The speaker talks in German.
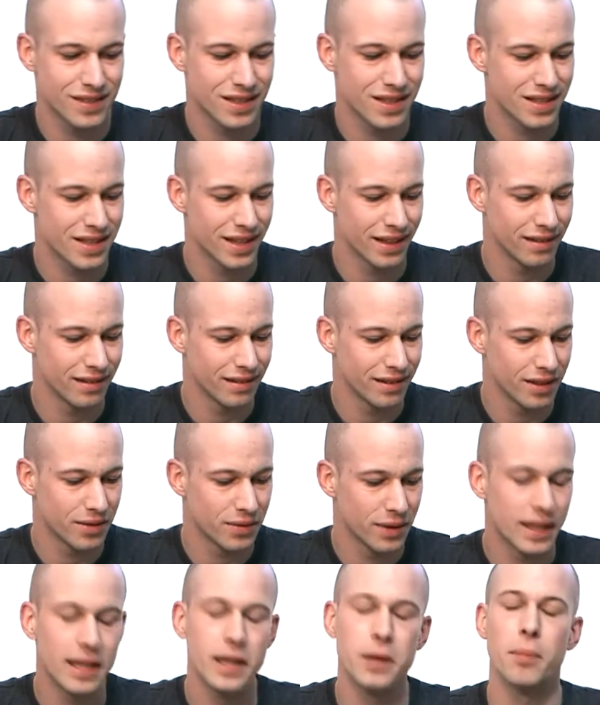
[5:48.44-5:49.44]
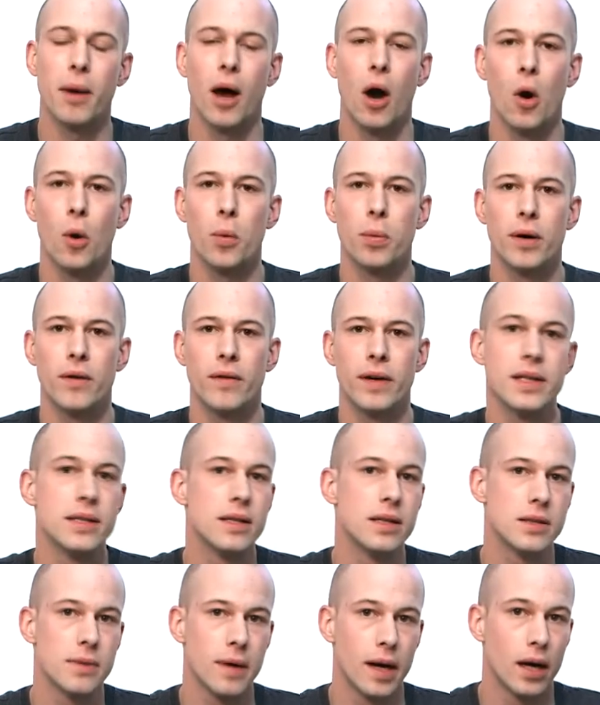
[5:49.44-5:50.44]
sind nicht wirklich brauchbar, wenn
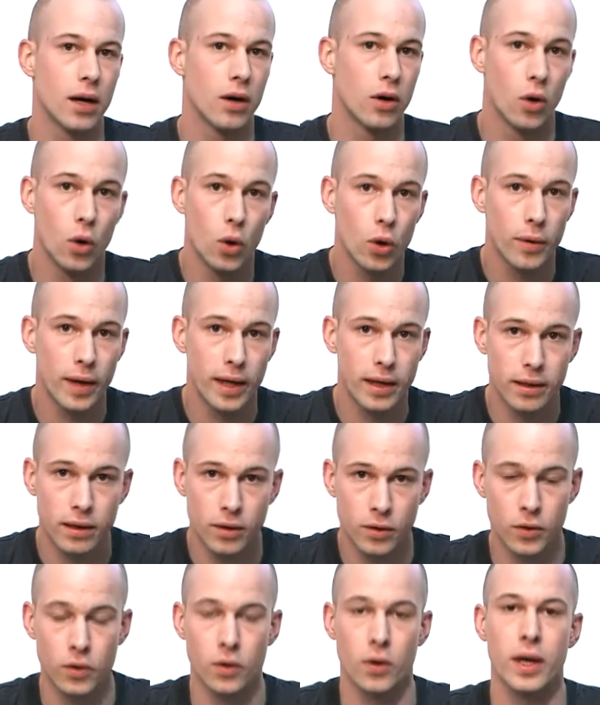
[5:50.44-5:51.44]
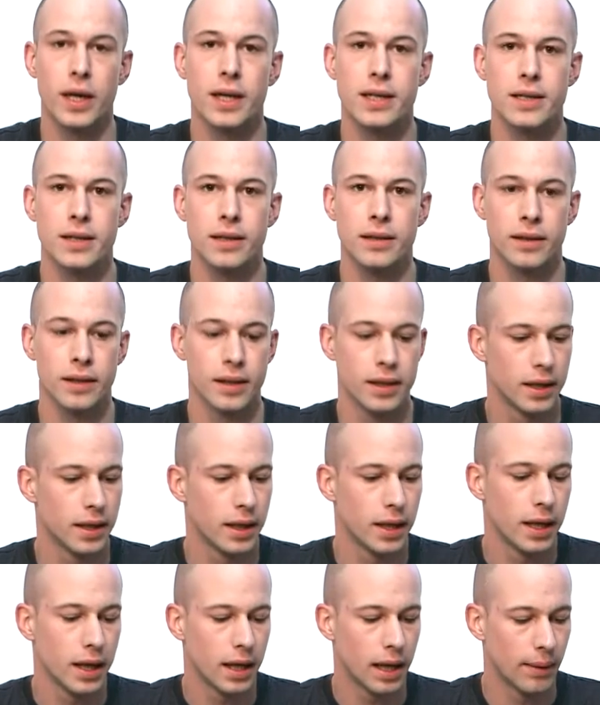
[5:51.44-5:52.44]
sie zwar hochwertig und teuer sind,
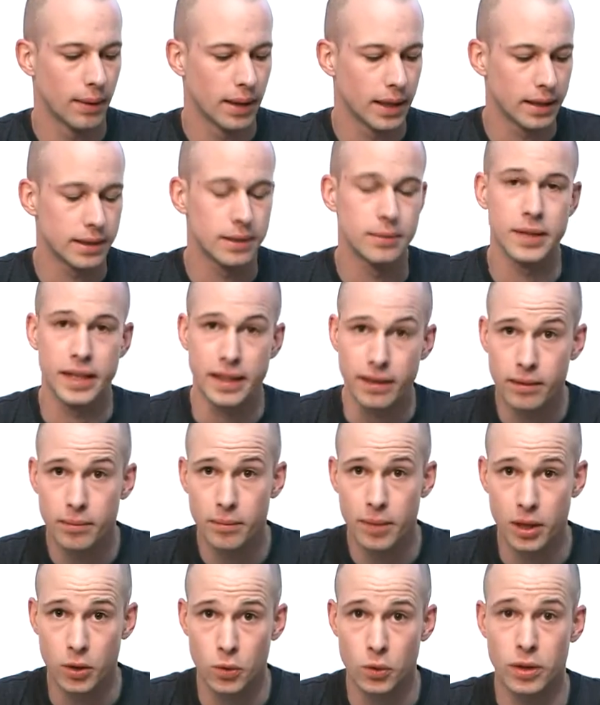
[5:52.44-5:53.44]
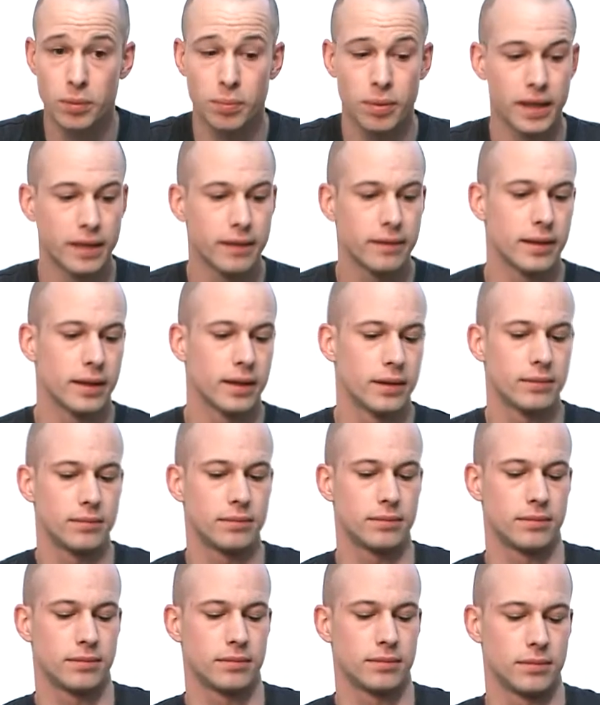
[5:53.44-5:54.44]
aber nach dem dritten Mal durchblättern
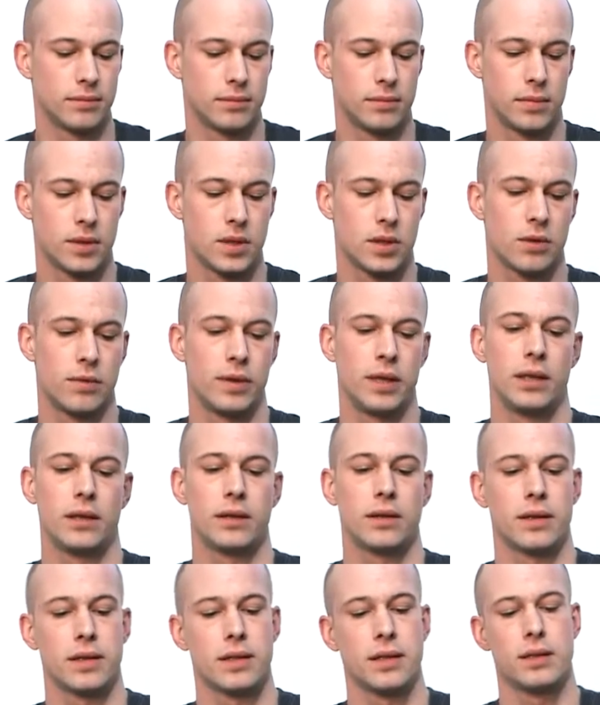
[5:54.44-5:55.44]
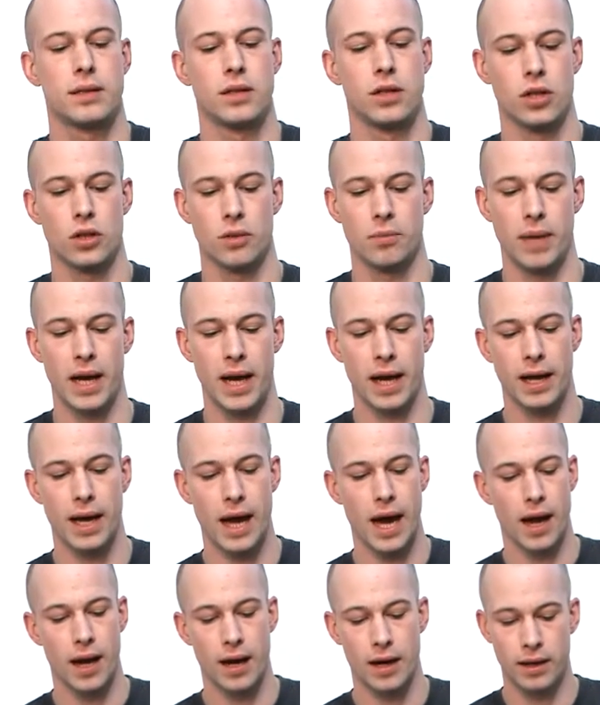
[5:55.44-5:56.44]
so wie hier, das ist ja schon mehrere
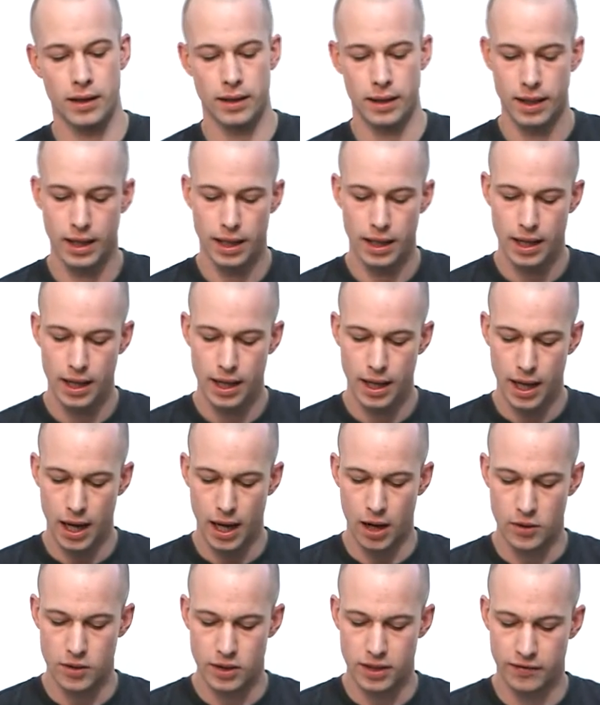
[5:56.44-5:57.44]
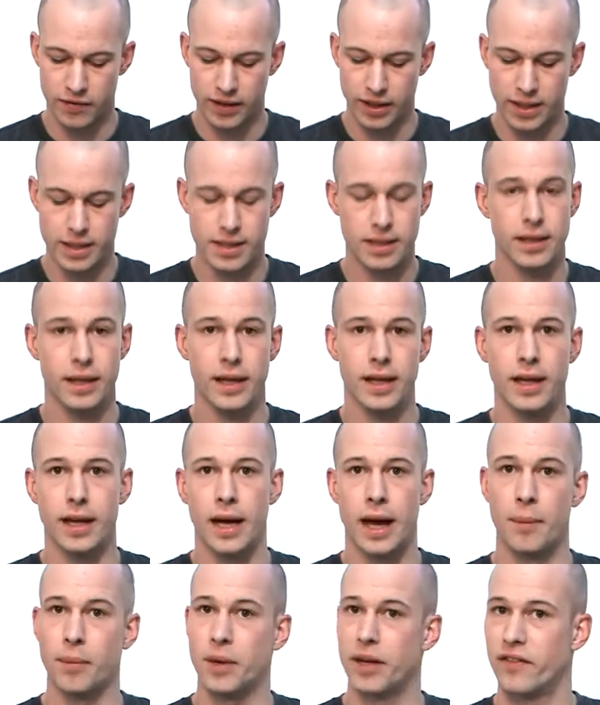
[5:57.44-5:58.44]
Jahre alt, ausgefressene,
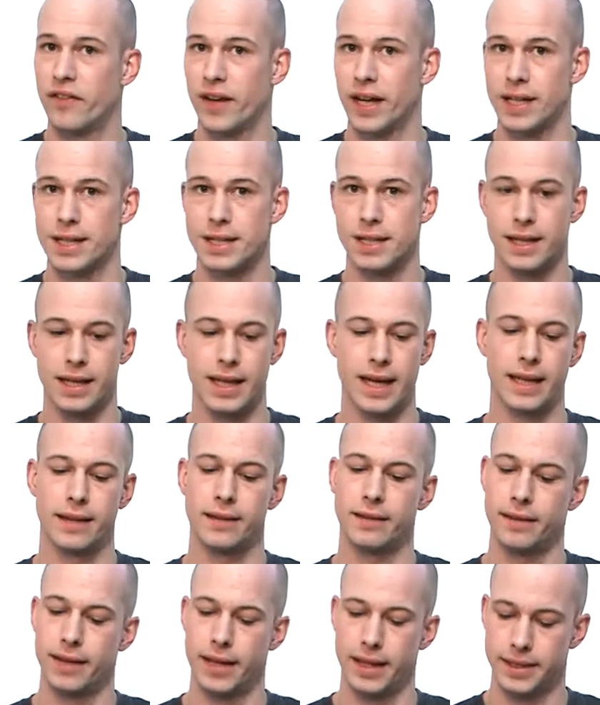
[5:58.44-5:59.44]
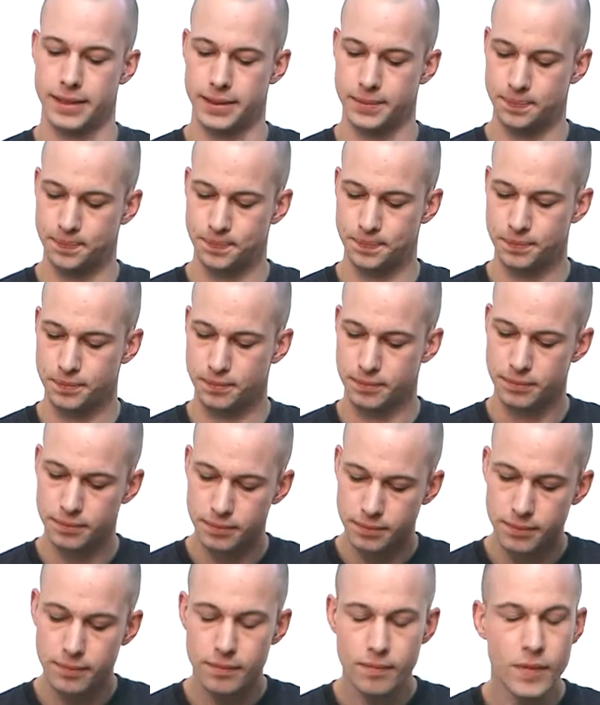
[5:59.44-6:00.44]
abgefranste Kanten hat.
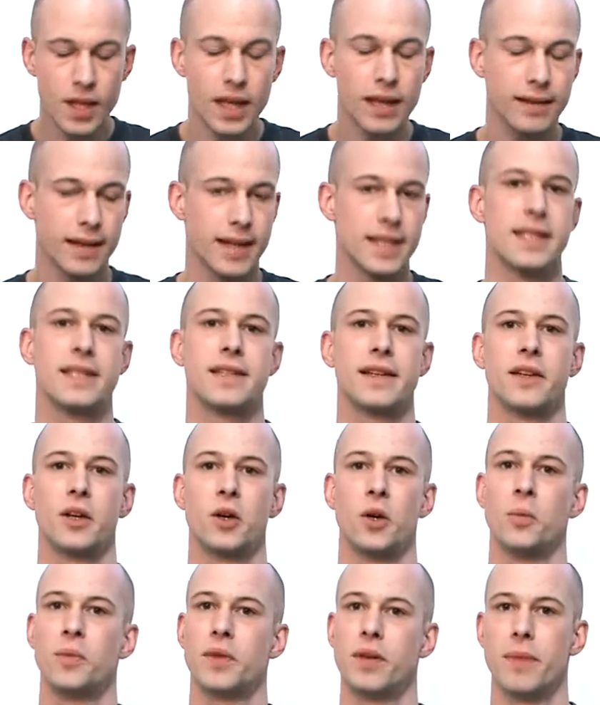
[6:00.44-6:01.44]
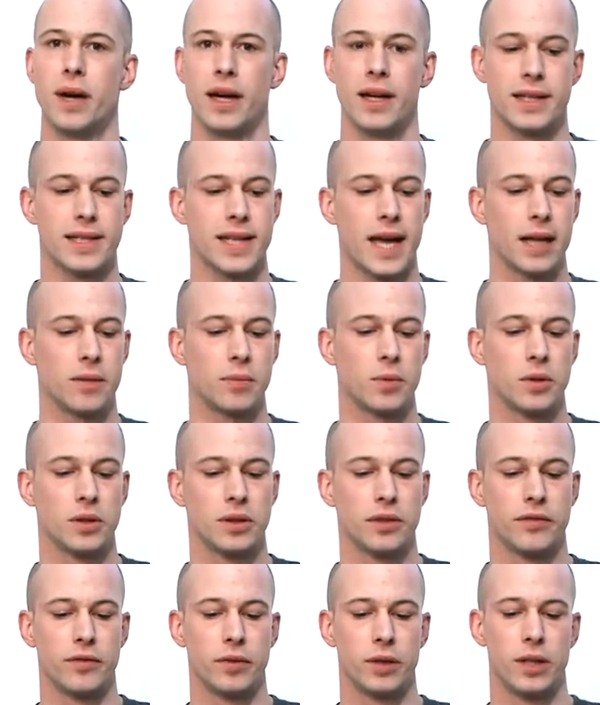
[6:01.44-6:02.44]
Das ist dann der optimale
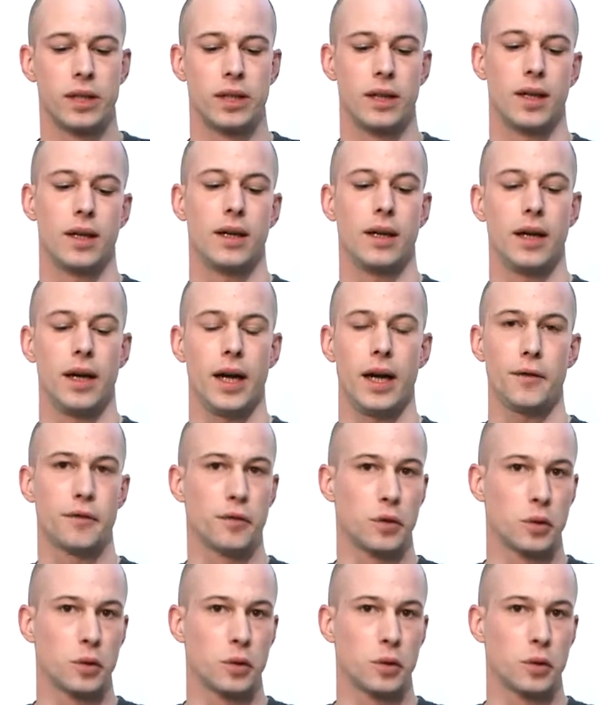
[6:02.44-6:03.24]
Zeitpunkt dafür, ein